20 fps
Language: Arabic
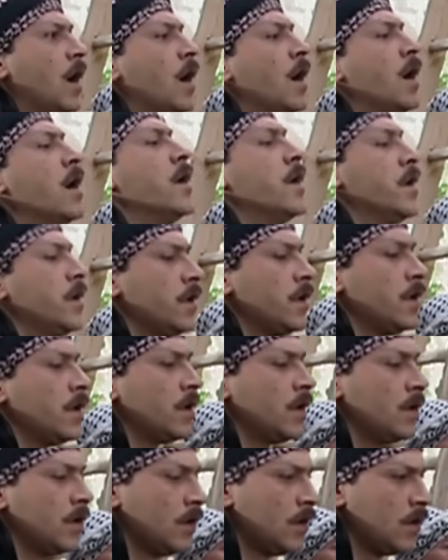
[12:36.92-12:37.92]
اه ايه
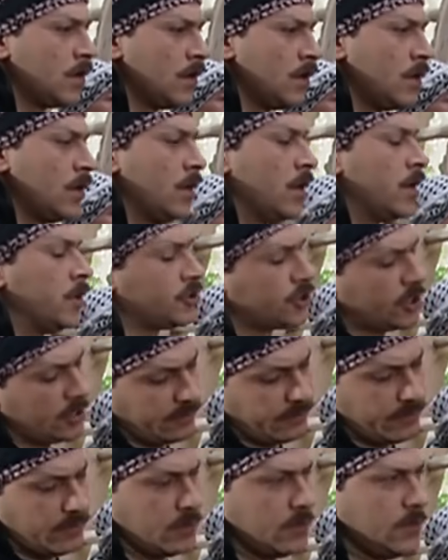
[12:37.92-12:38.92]
ايه
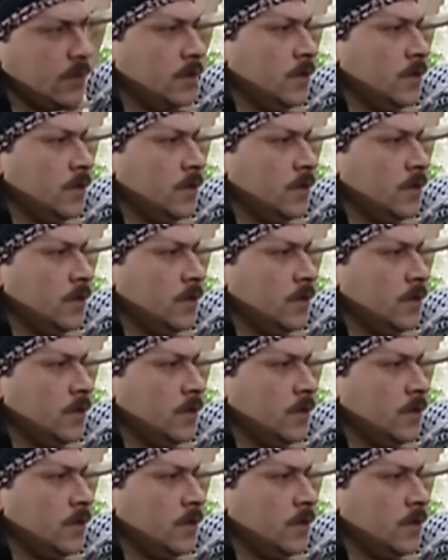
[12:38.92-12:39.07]
شرفي